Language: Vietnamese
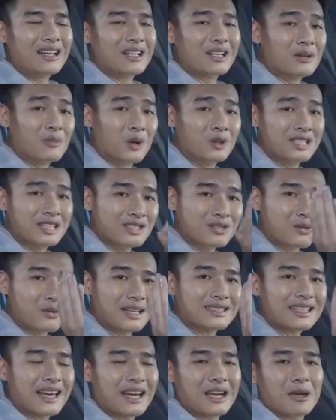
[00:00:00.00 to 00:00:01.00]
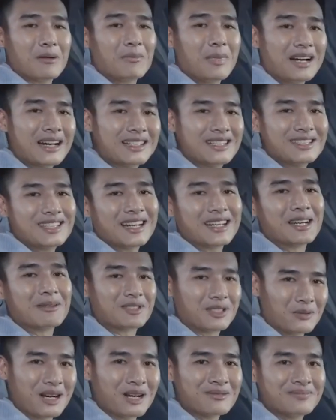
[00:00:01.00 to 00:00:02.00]
mười một, thì Toyota Raize đã được
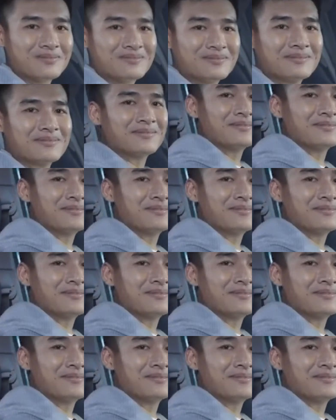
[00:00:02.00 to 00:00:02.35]
ra mắt trên